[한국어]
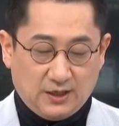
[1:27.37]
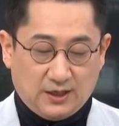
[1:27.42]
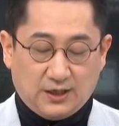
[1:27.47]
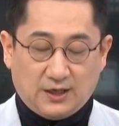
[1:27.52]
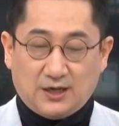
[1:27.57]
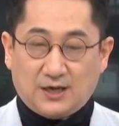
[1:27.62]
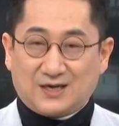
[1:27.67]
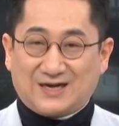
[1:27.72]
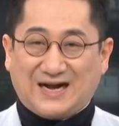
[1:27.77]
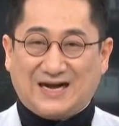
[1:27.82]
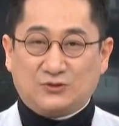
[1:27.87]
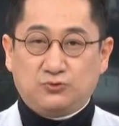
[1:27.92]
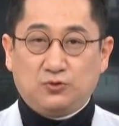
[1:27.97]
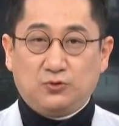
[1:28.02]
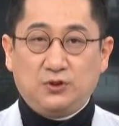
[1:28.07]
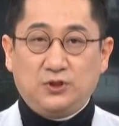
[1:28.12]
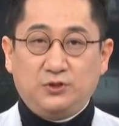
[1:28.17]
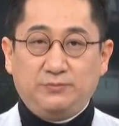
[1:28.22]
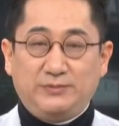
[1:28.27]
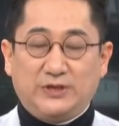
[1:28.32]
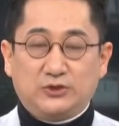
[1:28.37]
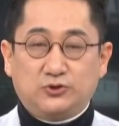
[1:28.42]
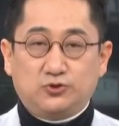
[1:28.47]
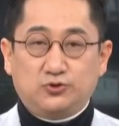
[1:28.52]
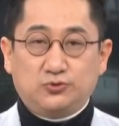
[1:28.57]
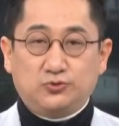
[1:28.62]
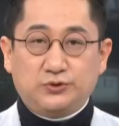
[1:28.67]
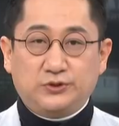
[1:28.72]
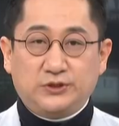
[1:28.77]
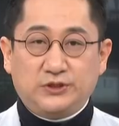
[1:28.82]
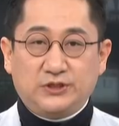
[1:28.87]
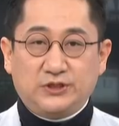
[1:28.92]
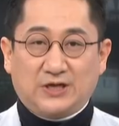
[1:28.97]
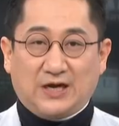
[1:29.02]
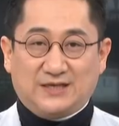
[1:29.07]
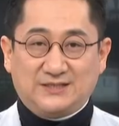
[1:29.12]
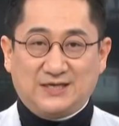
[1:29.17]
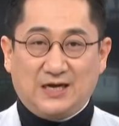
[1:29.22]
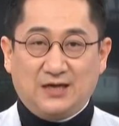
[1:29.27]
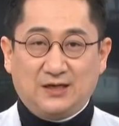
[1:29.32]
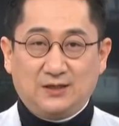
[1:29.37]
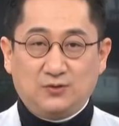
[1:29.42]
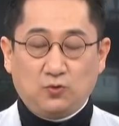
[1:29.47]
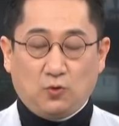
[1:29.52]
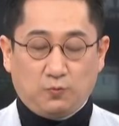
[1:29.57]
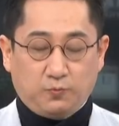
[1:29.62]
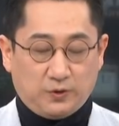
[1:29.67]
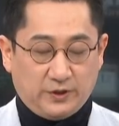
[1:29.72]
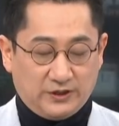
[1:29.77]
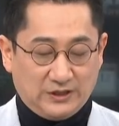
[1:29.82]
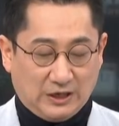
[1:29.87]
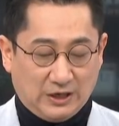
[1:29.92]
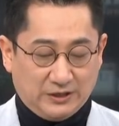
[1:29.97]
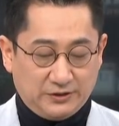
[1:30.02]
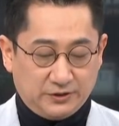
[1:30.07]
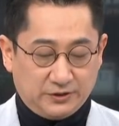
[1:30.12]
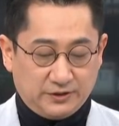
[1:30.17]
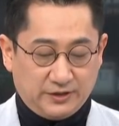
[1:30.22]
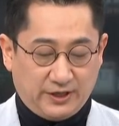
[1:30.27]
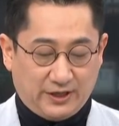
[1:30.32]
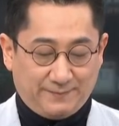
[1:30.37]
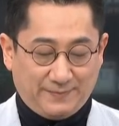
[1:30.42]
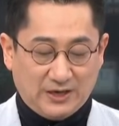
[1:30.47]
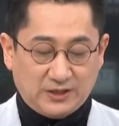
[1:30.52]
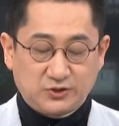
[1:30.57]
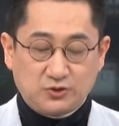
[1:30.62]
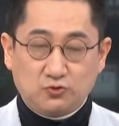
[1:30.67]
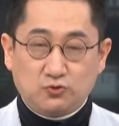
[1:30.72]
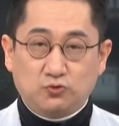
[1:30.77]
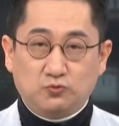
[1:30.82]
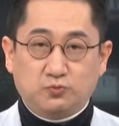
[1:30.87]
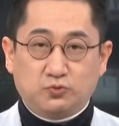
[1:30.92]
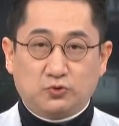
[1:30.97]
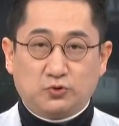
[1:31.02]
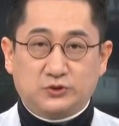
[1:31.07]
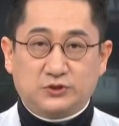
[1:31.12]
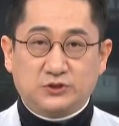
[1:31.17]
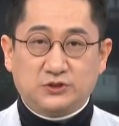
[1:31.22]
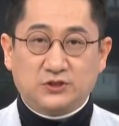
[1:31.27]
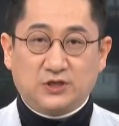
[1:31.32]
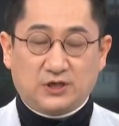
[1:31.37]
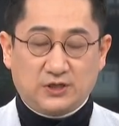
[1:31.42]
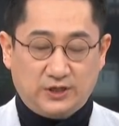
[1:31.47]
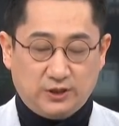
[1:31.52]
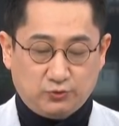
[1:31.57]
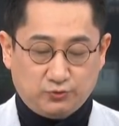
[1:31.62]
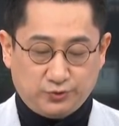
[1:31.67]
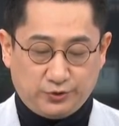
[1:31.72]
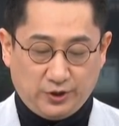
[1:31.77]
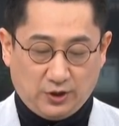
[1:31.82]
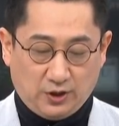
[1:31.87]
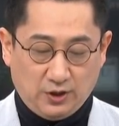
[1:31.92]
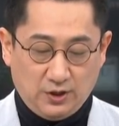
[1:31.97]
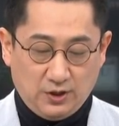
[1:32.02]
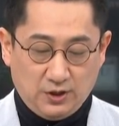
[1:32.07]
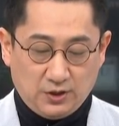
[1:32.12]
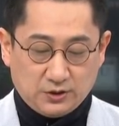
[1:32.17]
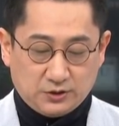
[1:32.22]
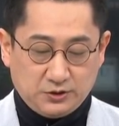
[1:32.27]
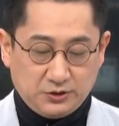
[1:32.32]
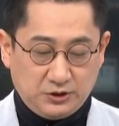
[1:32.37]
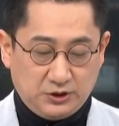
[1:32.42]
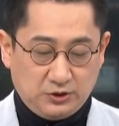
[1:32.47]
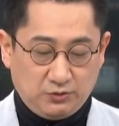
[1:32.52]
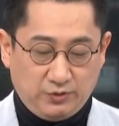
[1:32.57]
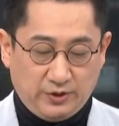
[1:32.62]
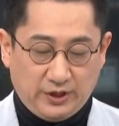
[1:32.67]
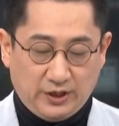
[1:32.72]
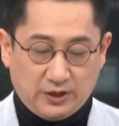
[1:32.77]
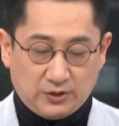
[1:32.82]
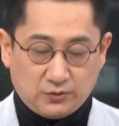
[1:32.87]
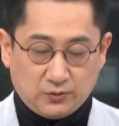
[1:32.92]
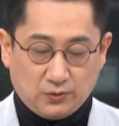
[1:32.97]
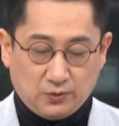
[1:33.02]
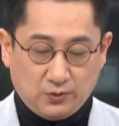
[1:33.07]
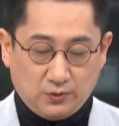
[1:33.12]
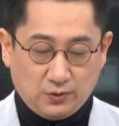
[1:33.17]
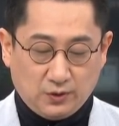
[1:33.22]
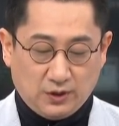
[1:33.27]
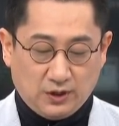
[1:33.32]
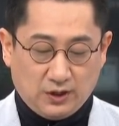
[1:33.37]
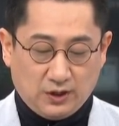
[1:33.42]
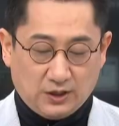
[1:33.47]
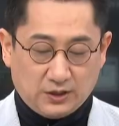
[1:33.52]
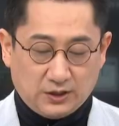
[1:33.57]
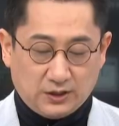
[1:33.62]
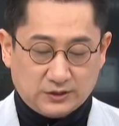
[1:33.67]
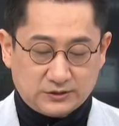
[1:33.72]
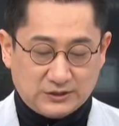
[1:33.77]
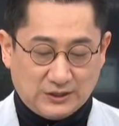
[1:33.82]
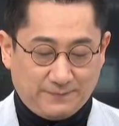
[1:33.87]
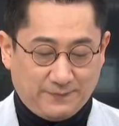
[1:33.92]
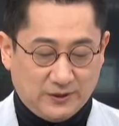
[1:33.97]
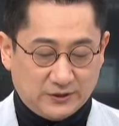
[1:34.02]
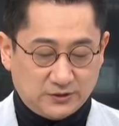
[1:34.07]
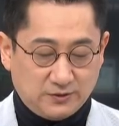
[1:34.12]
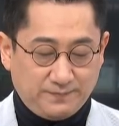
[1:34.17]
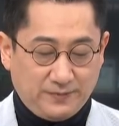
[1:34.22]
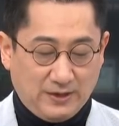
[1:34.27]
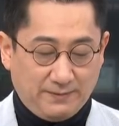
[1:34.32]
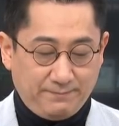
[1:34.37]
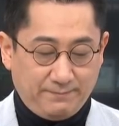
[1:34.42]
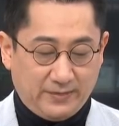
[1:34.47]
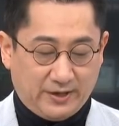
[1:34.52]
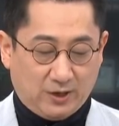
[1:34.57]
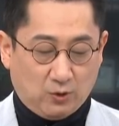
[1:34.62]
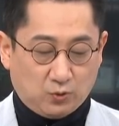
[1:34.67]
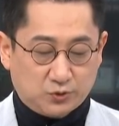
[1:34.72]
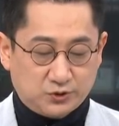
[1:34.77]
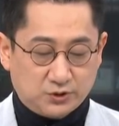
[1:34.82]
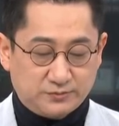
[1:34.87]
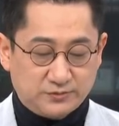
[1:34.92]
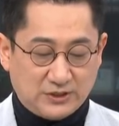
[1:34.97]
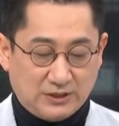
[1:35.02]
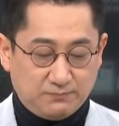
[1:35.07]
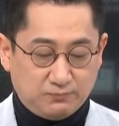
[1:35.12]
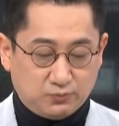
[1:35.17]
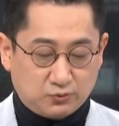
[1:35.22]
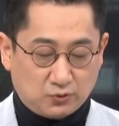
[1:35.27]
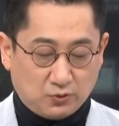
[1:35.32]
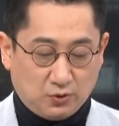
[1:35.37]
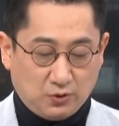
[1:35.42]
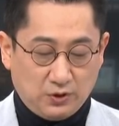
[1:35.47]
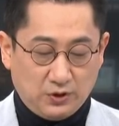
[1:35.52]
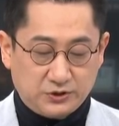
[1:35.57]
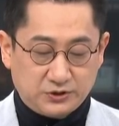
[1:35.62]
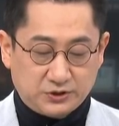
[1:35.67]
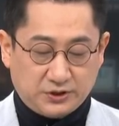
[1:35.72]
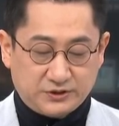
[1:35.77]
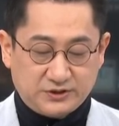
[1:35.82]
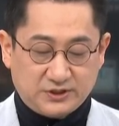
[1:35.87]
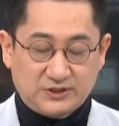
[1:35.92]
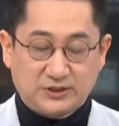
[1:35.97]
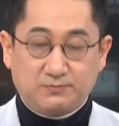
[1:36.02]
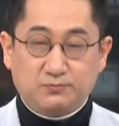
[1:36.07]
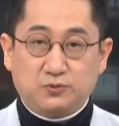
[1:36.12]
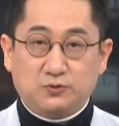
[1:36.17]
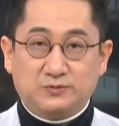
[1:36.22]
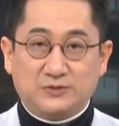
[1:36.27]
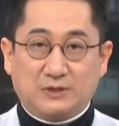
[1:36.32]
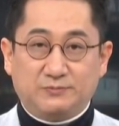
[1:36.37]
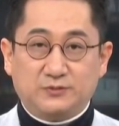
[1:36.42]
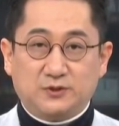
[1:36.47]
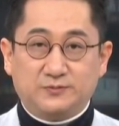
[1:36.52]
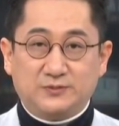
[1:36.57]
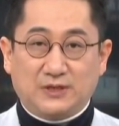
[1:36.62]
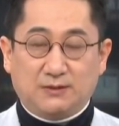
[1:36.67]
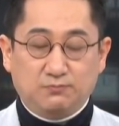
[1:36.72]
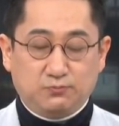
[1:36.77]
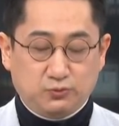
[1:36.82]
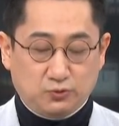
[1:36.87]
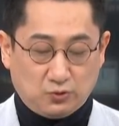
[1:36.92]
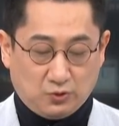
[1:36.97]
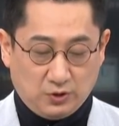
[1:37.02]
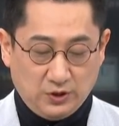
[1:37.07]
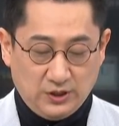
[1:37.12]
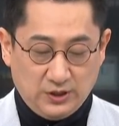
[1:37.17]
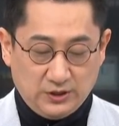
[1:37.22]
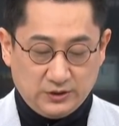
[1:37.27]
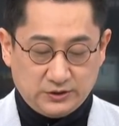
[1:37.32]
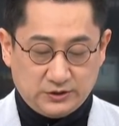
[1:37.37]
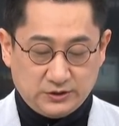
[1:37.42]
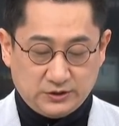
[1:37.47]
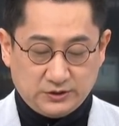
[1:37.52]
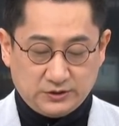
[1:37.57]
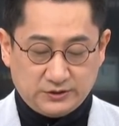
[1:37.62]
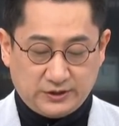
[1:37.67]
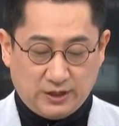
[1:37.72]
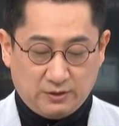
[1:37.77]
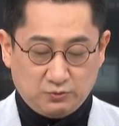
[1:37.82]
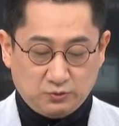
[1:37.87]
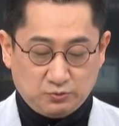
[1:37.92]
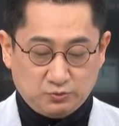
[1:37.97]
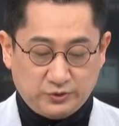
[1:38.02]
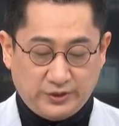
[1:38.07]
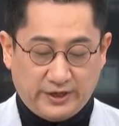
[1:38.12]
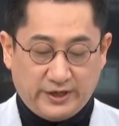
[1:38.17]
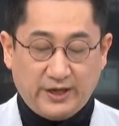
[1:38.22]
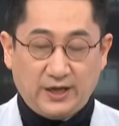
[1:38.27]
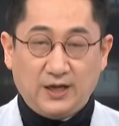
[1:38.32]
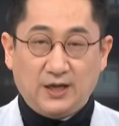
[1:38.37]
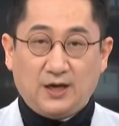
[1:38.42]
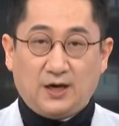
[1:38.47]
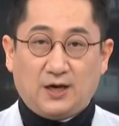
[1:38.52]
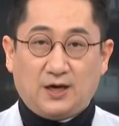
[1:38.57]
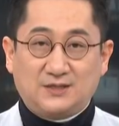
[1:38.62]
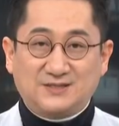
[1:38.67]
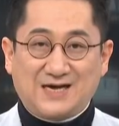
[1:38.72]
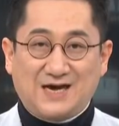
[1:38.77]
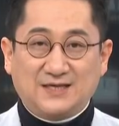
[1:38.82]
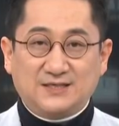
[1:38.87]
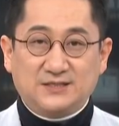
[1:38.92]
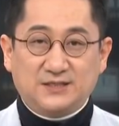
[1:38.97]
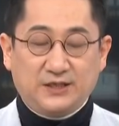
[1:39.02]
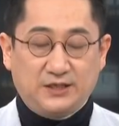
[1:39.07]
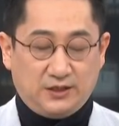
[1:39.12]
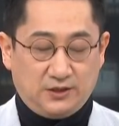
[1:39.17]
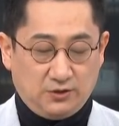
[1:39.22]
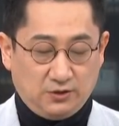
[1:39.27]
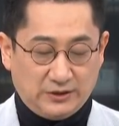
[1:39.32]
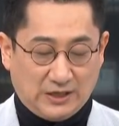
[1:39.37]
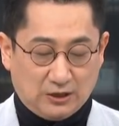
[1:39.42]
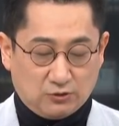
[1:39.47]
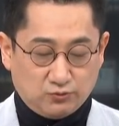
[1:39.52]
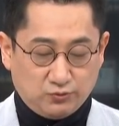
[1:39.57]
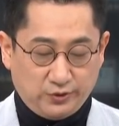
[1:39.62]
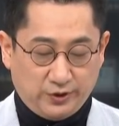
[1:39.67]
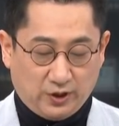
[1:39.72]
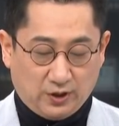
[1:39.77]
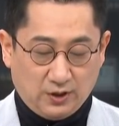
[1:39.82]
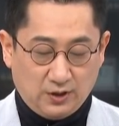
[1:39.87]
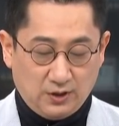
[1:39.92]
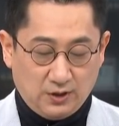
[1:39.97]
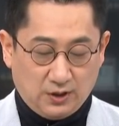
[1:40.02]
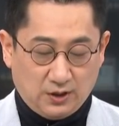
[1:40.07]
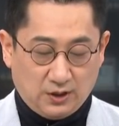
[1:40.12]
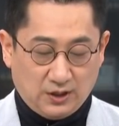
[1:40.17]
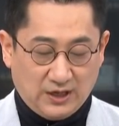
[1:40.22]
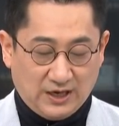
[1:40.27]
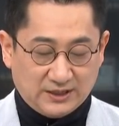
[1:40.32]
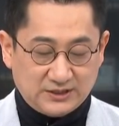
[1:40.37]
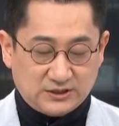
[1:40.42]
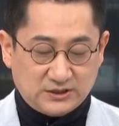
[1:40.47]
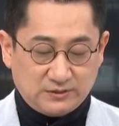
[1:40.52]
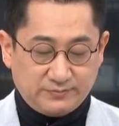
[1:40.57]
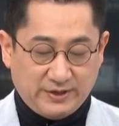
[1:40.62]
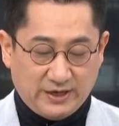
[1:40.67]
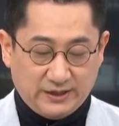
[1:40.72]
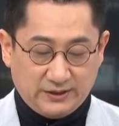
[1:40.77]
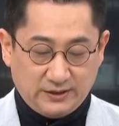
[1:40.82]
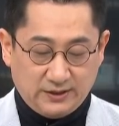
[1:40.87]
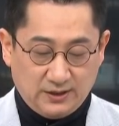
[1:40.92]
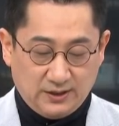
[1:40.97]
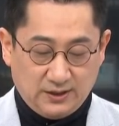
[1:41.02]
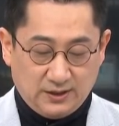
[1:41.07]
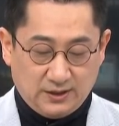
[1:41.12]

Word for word: 어, 가솔린 매출이 가장 높게 나왔는데 8.9% 증가를 했고요. 그 이외에도 어, 자파전 판매 5.4%, 전자제품 3.3%등 대부분의 어, 상승이 일어났고요. 어, 하지만